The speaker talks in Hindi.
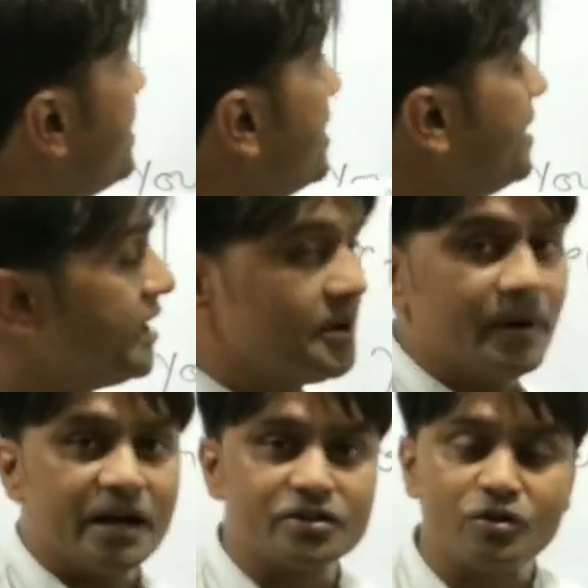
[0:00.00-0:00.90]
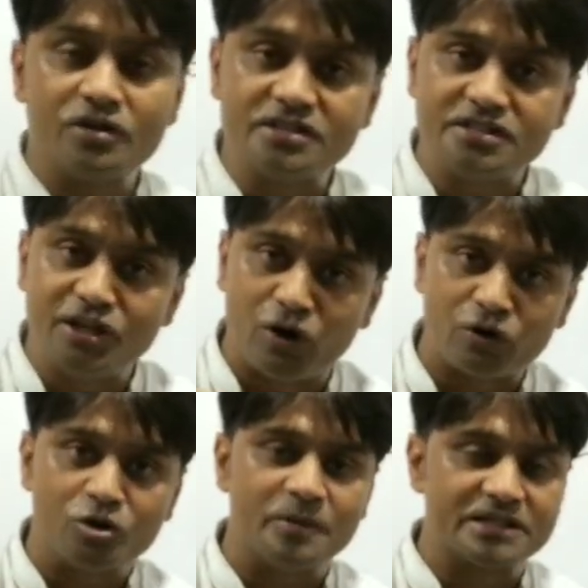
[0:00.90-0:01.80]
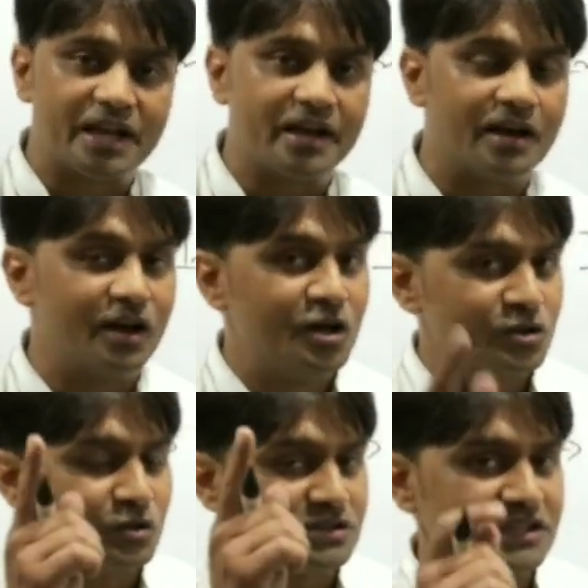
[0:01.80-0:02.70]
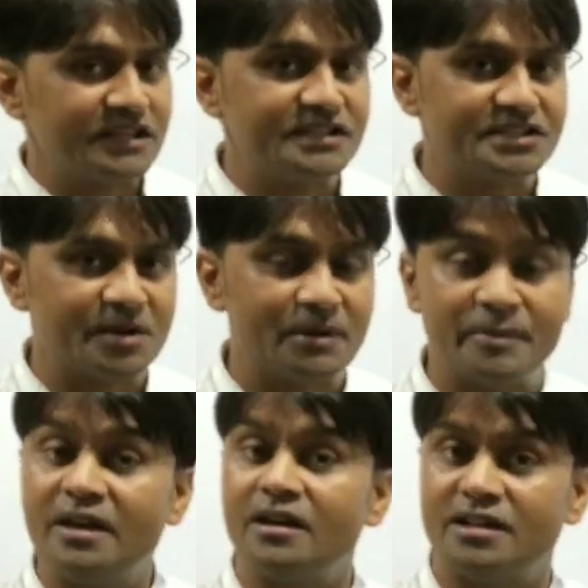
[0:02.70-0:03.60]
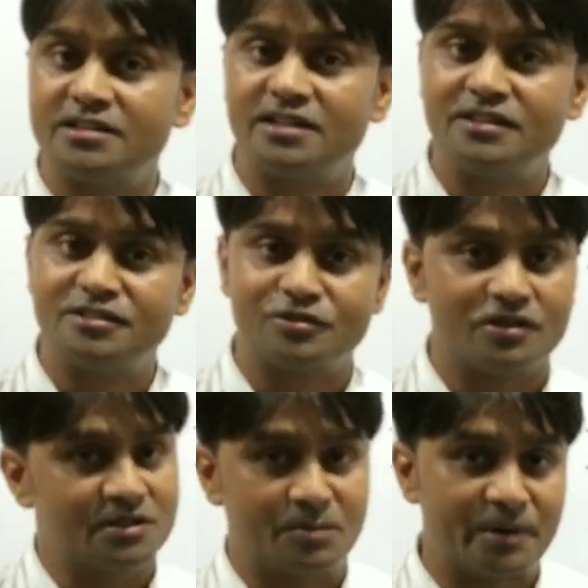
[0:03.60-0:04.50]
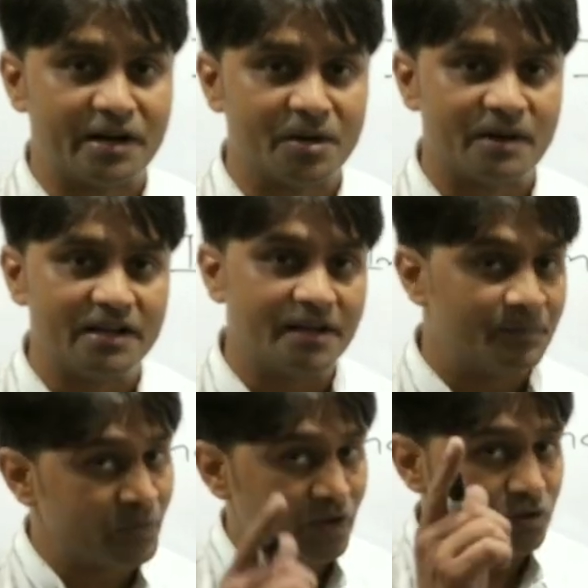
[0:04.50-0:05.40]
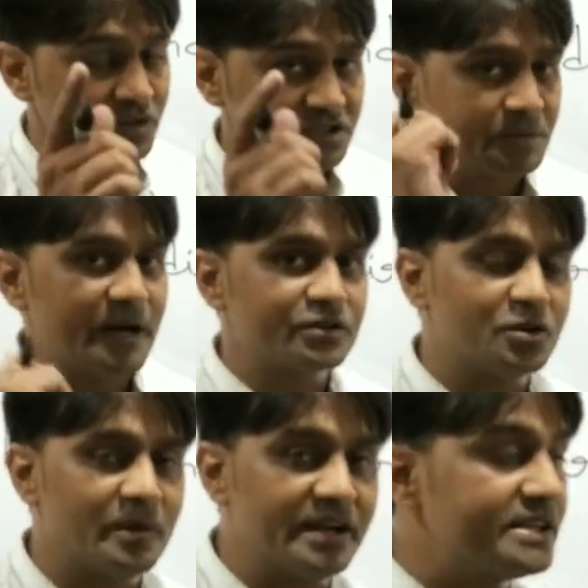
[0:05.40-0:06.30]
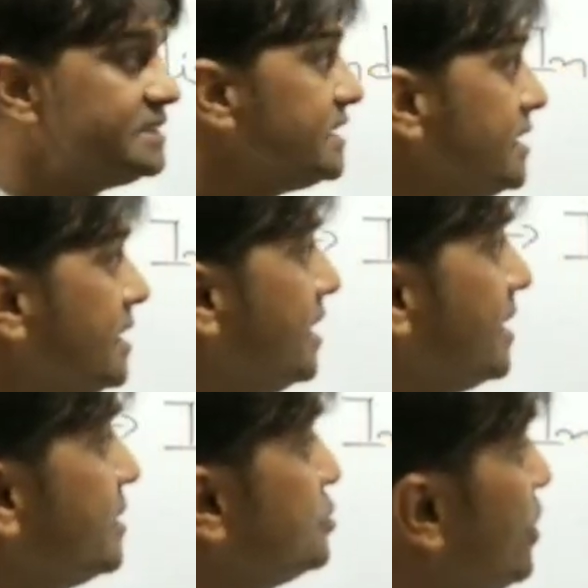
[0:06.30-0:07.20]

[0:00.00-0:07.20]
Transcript: ही कही गई बात को किसी और को बताएगा तो उस कंडीशन में हमें नरेशन की जरूरत पड़ने वाली है तो इस बात को माइंड कीजिए कि